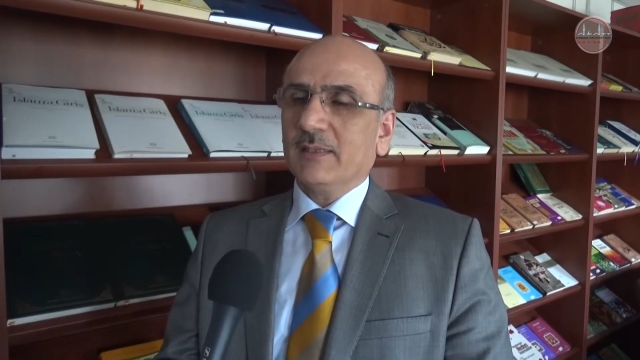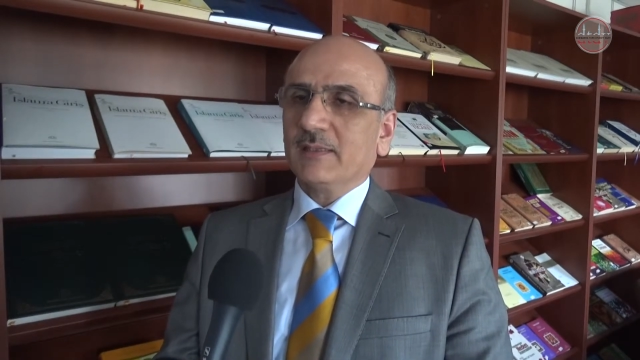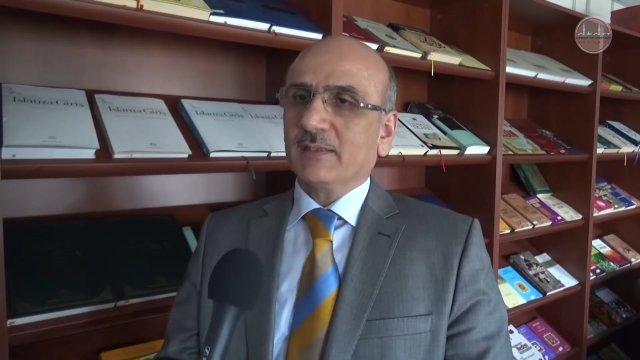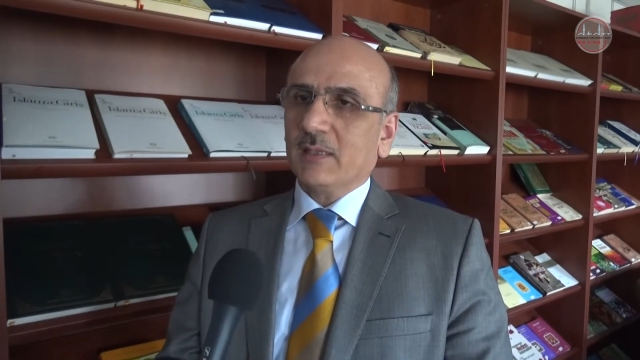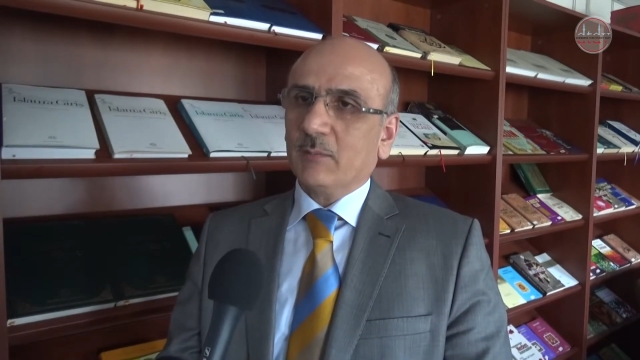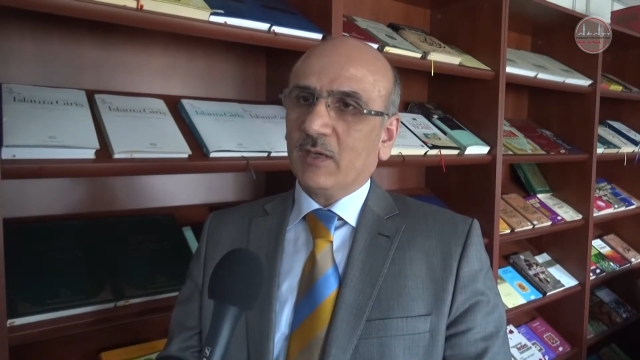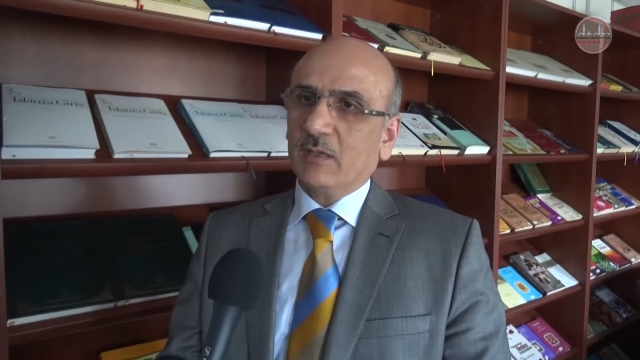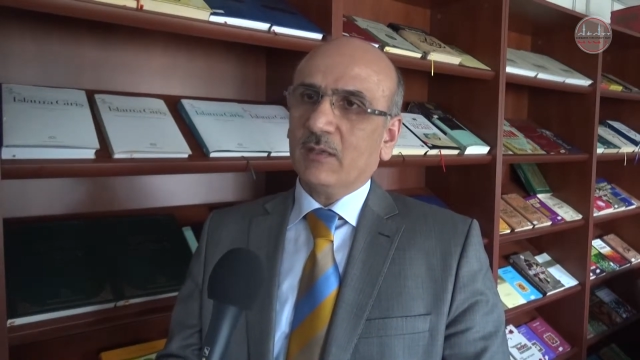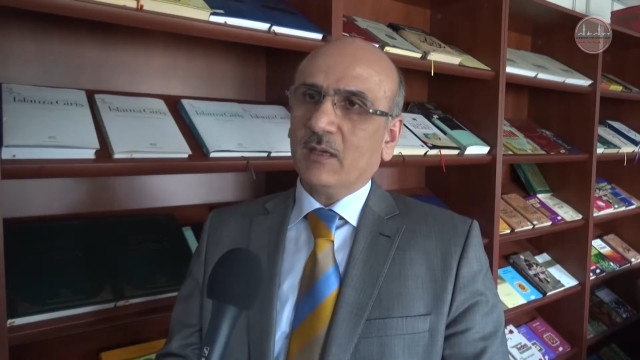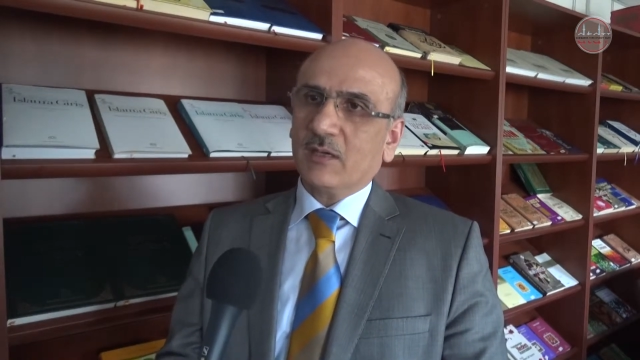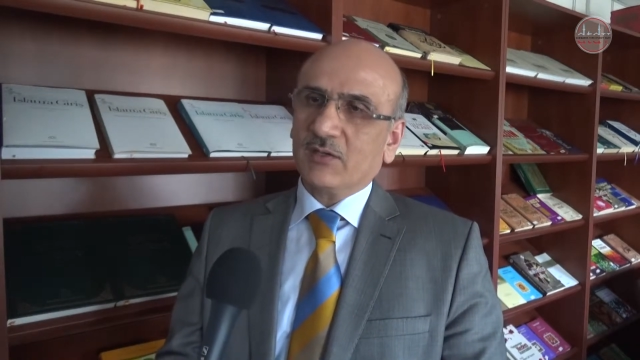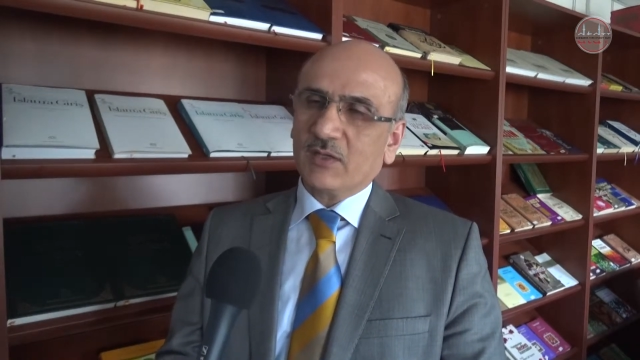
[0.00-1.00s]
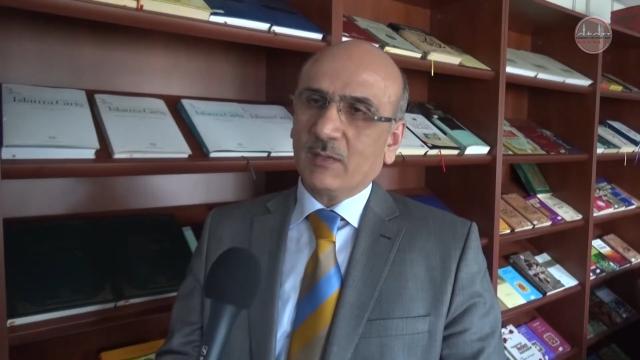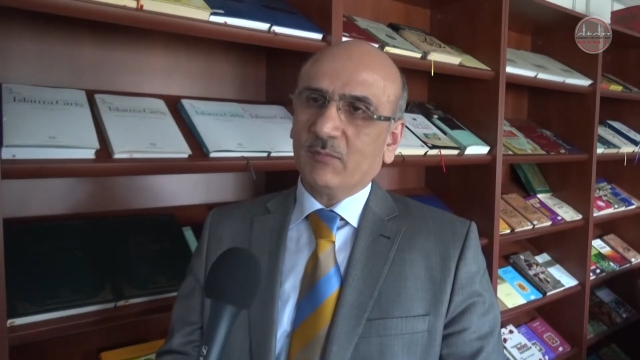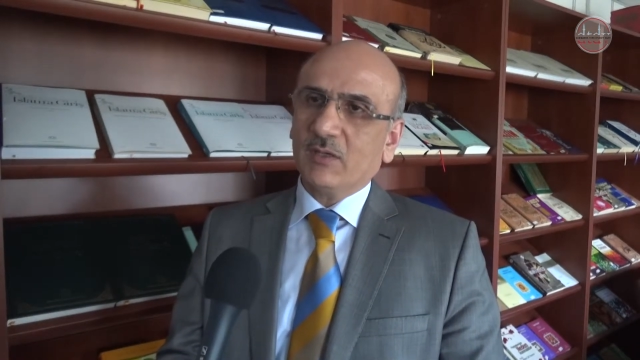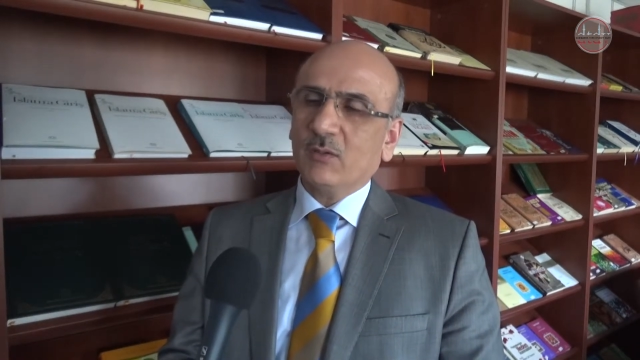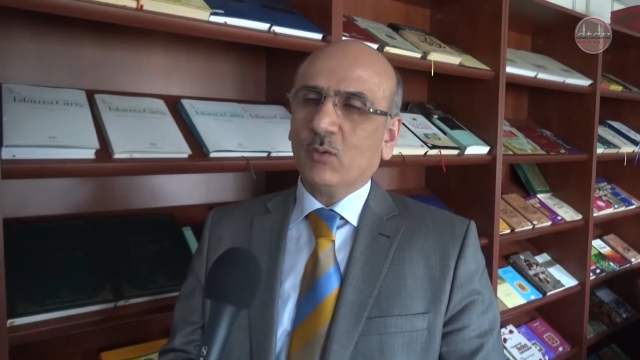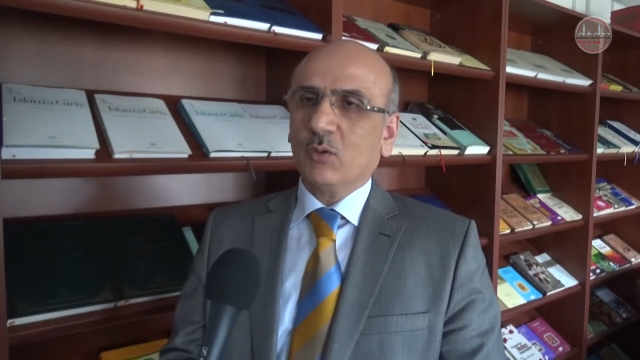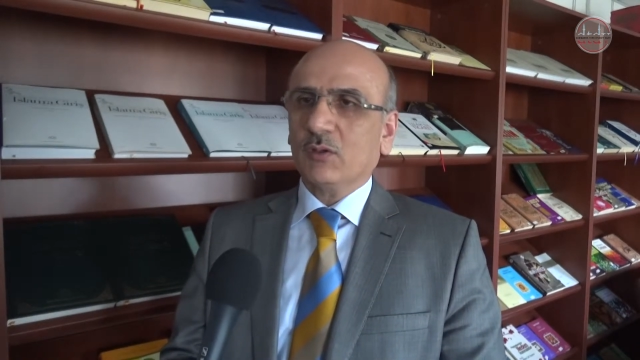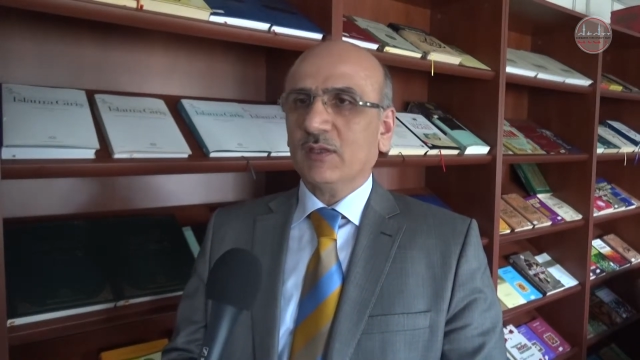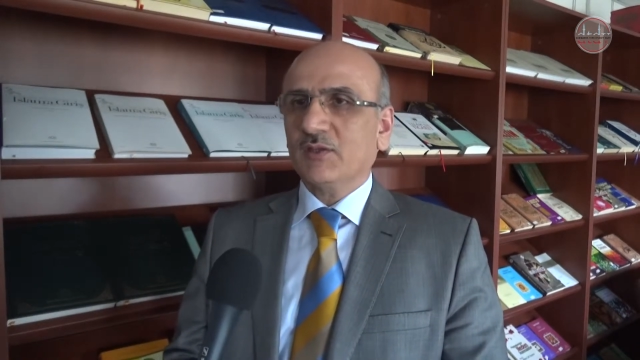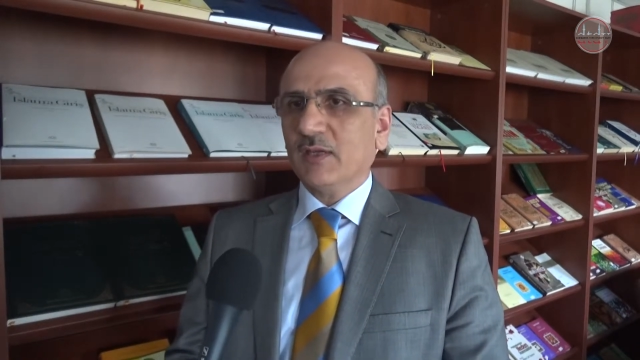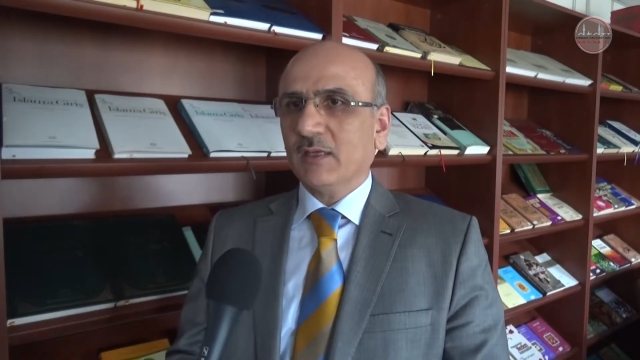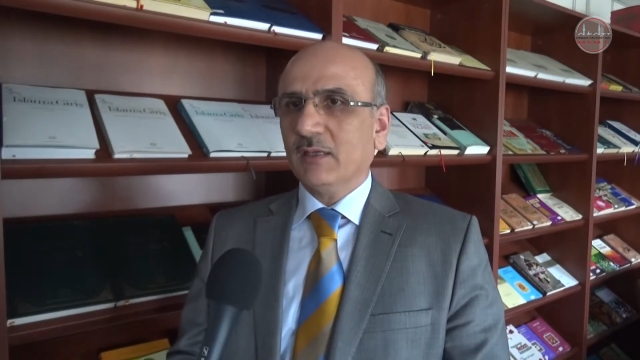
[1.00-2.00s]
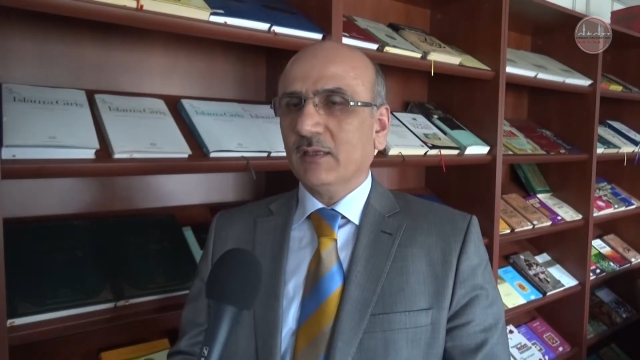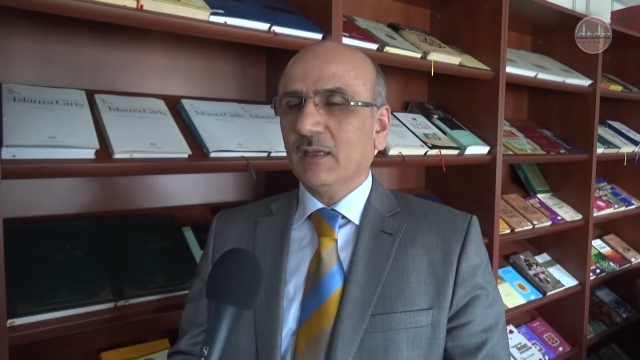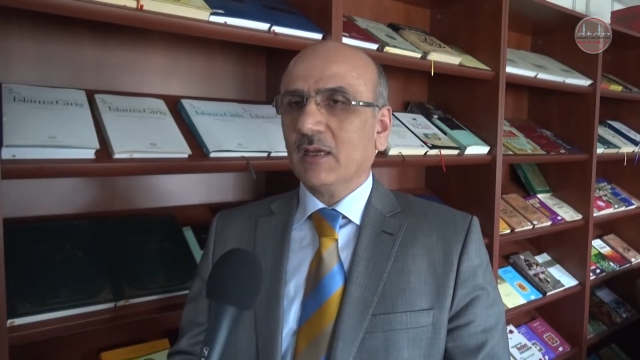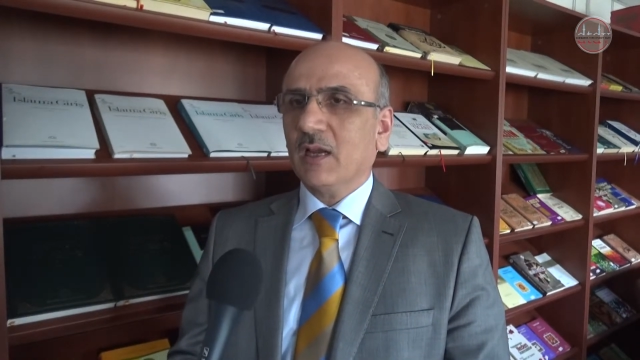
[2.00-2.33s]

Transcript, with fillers: sabahlı akşamlı orta şekilde